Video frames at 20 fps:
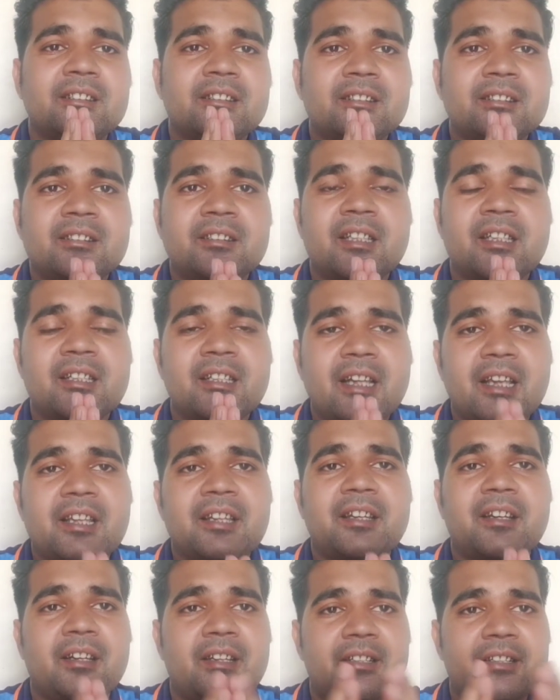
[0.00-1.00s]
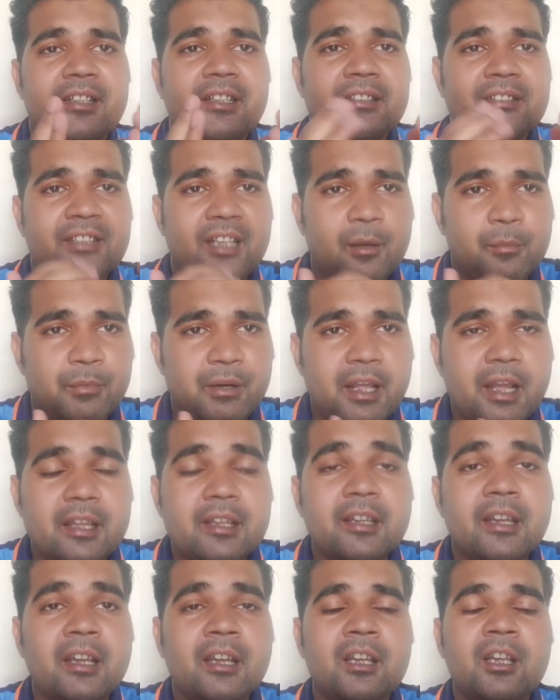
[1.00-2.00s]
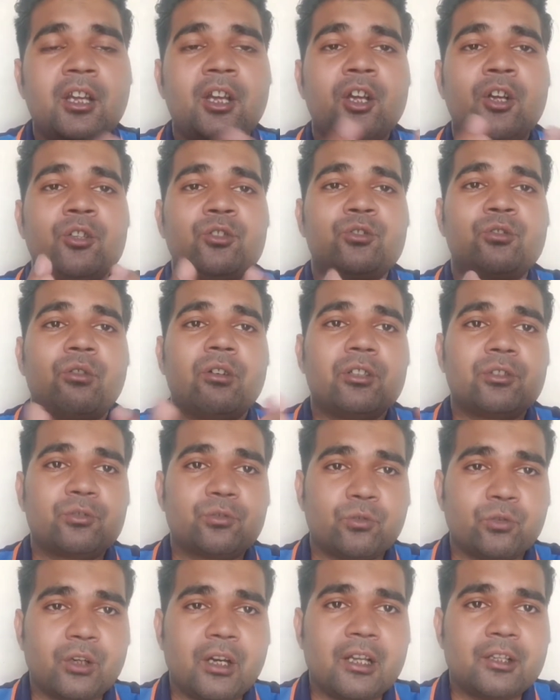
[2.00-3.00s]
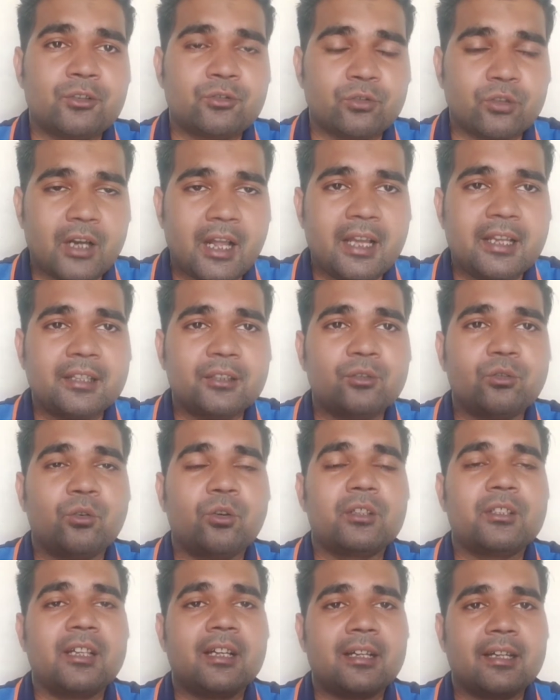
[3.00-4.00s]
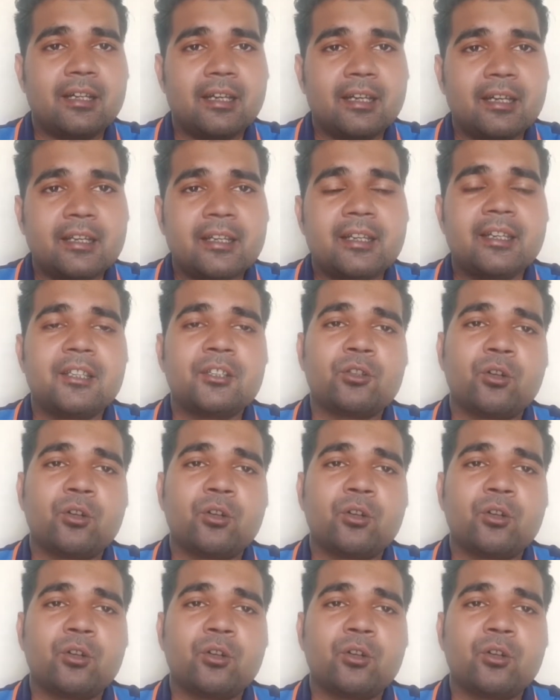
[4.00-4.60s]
तीसरी नई रिलीज डेट सामने आई है जो है 16 जुलाई 2021